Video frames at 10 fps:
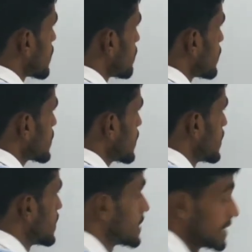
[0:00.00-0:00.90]
நம்பர்
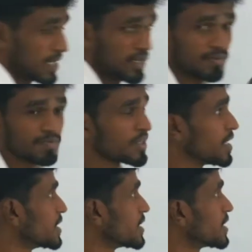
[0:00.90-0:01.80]
எண்
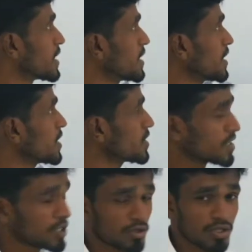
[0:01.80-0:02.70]

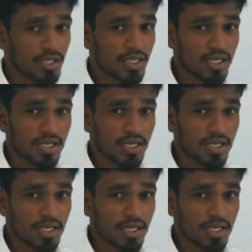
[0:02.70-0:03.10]
எண்ணாட்டுங்கிறது வந்து